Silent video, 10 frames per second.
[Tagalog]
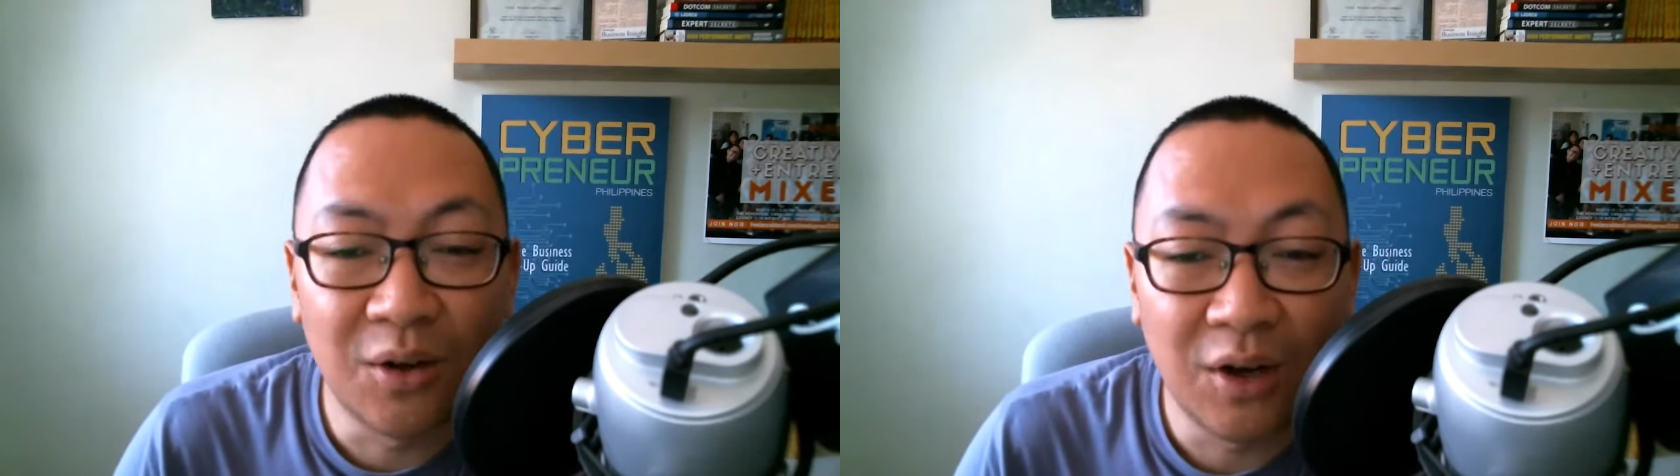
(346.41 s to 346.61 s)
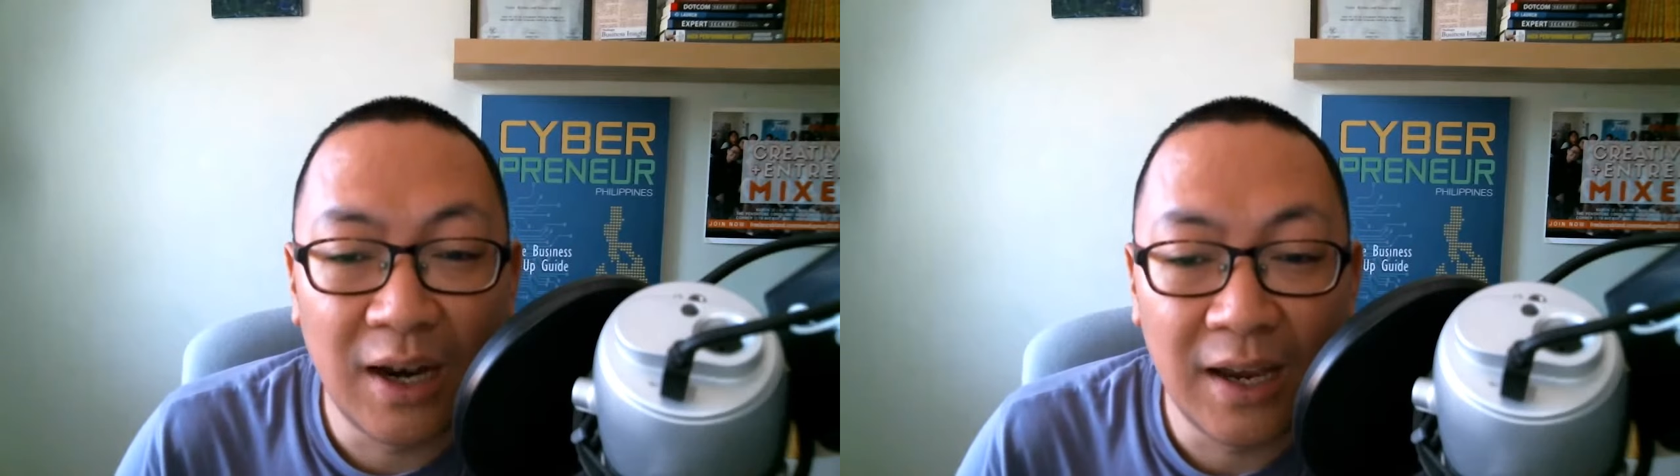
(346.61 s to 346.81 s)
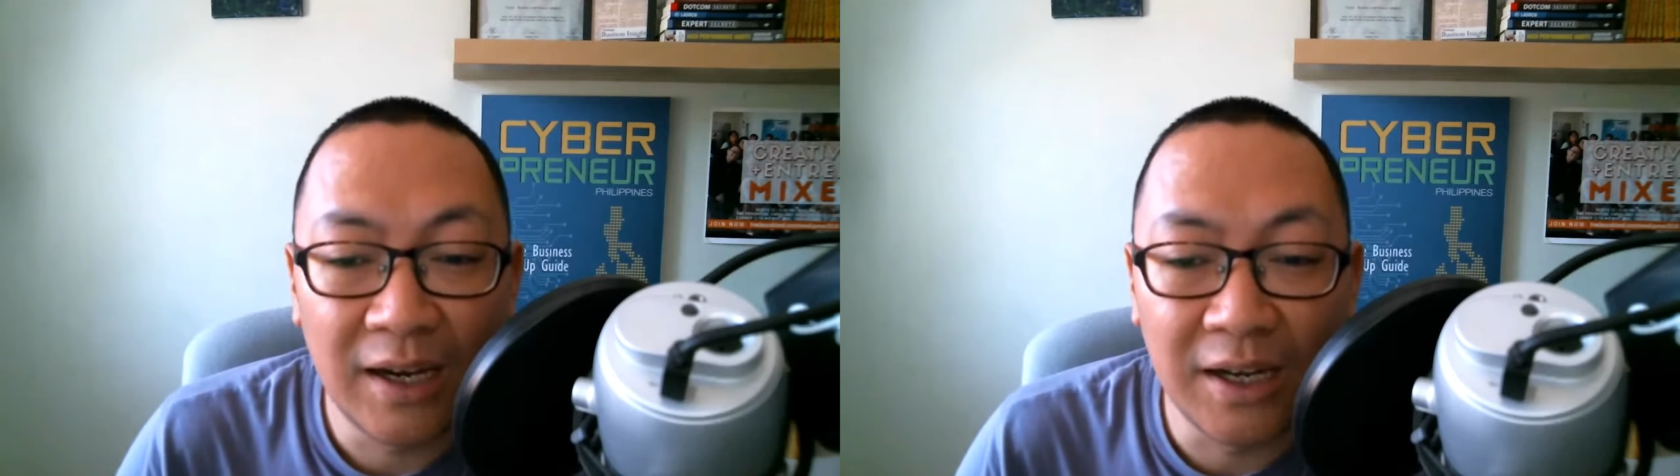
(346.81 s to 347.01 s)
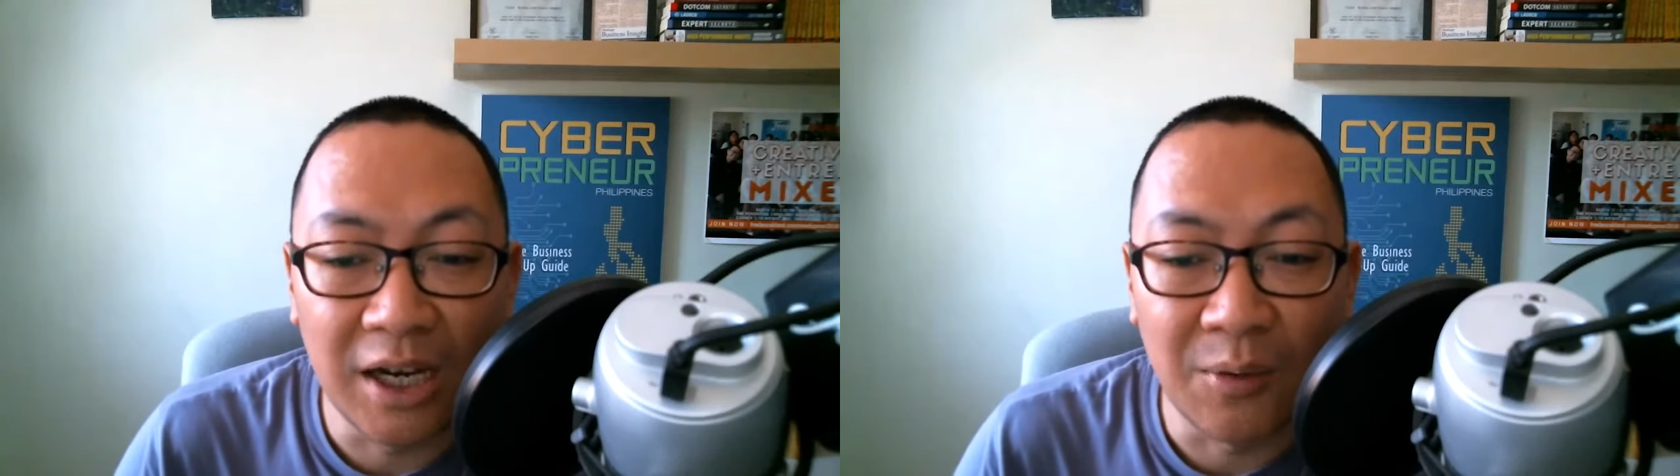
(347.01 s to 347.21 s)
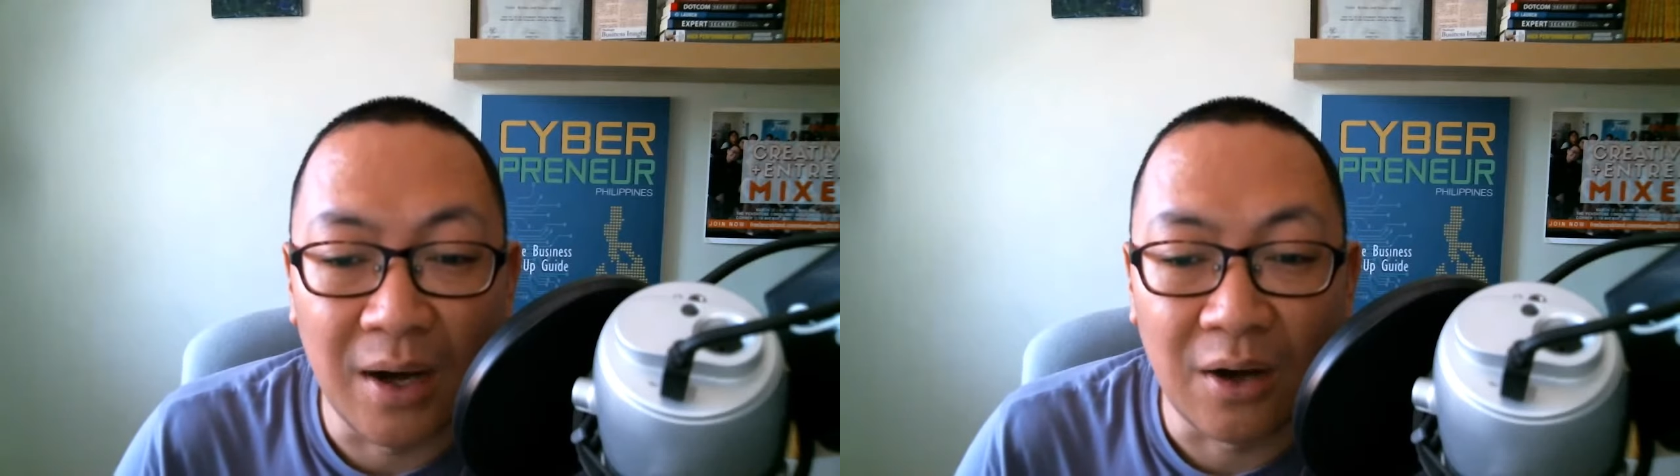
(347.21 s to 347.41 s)
online na
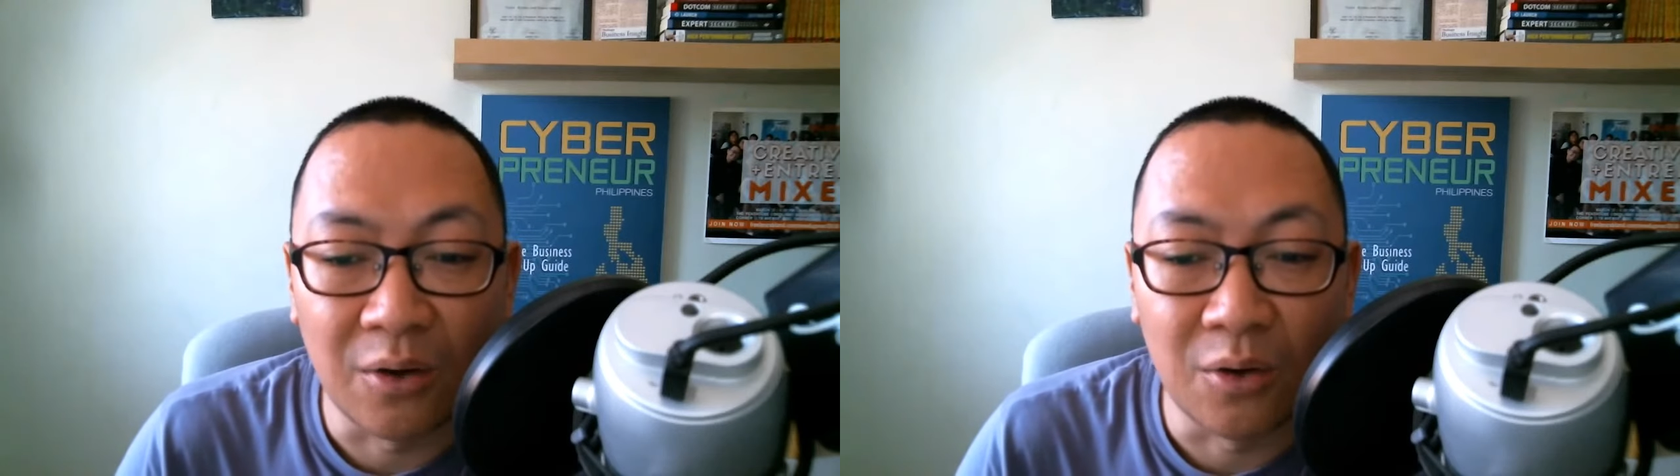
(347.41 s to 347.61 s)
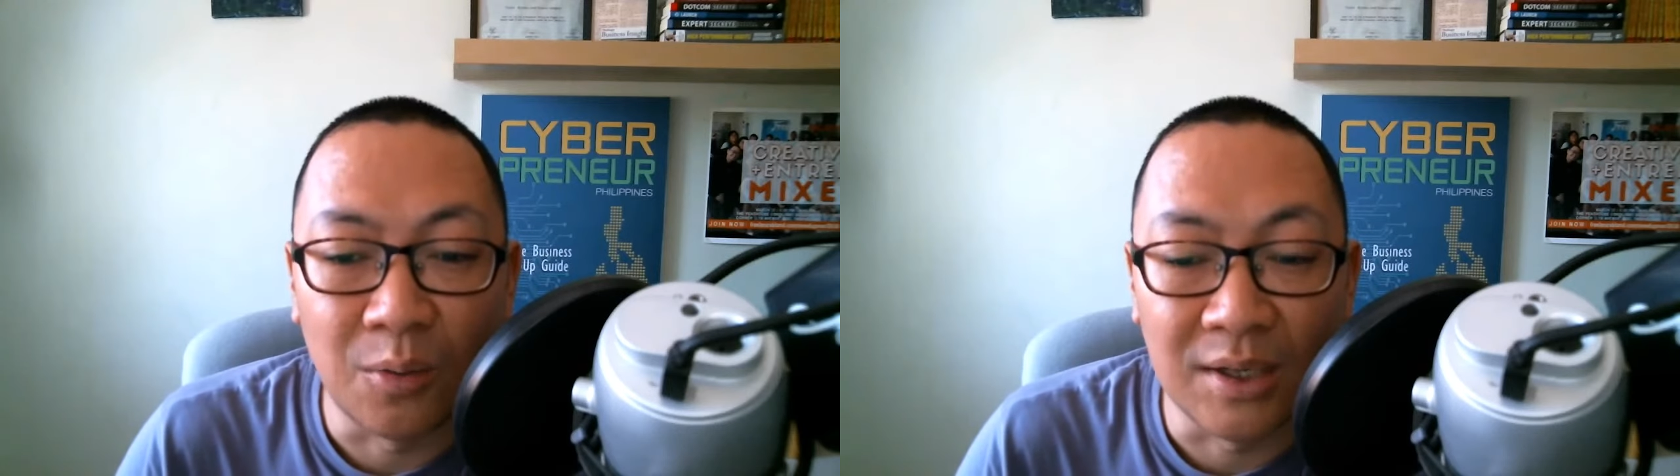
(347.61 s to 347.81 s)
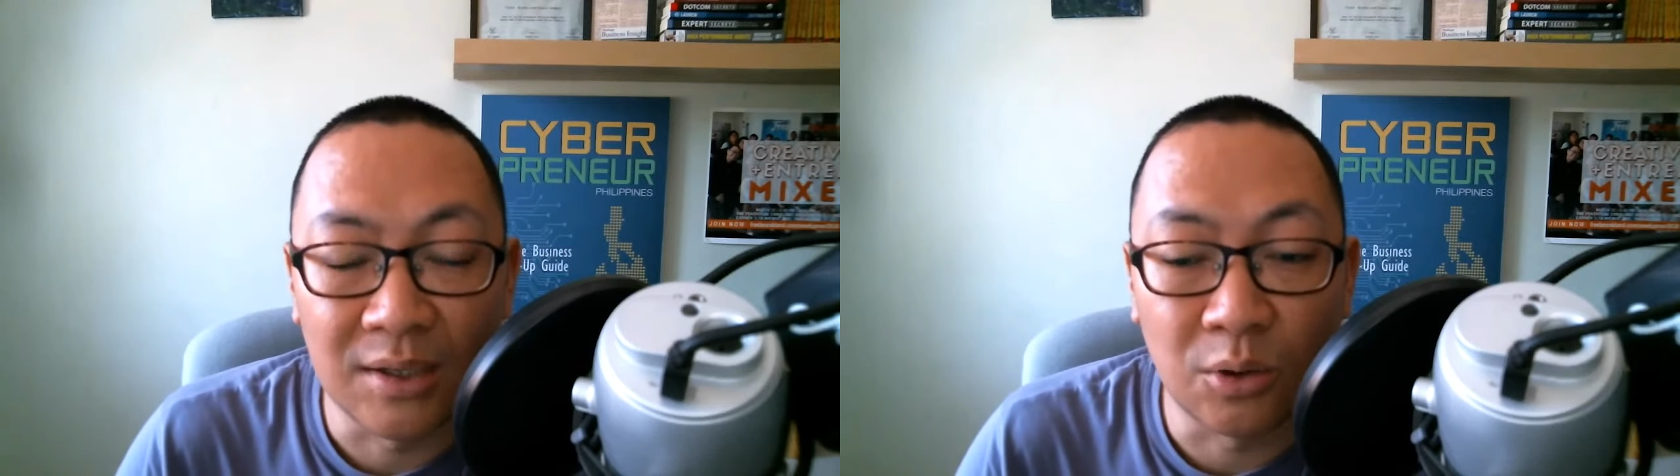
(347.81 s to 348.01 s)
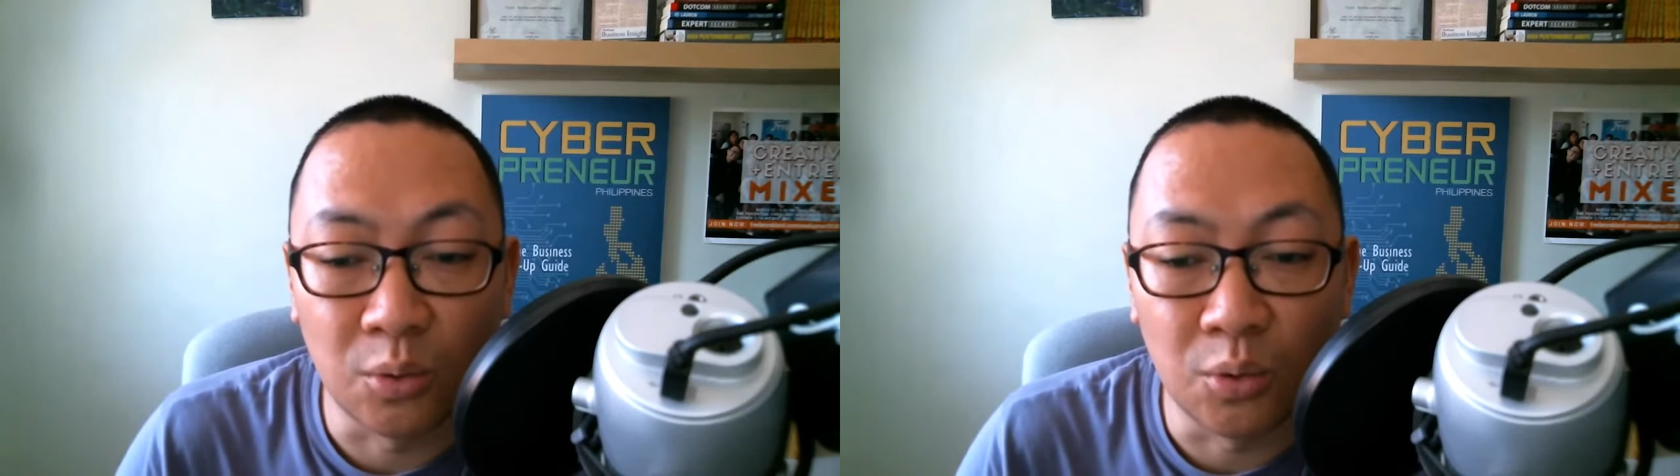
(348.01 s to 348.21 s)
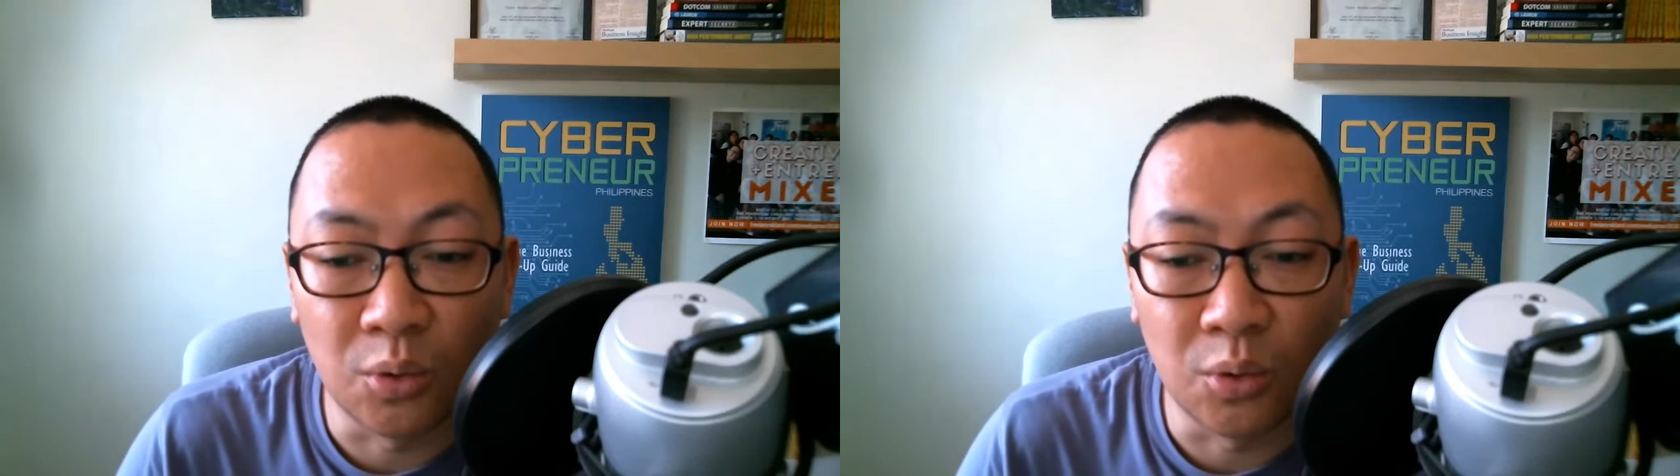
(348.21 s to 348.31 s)
ginawa ko was to